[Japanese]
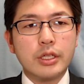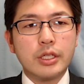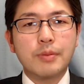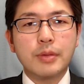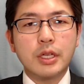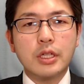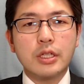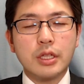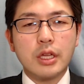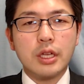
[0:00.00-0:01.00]
試験日に
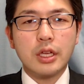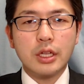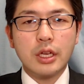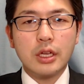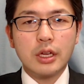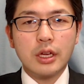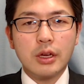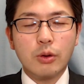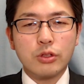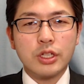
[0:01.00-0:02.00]
ですね、席に
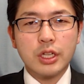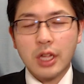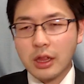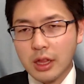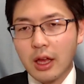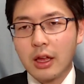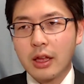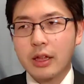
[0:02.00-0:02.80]
お付きになって、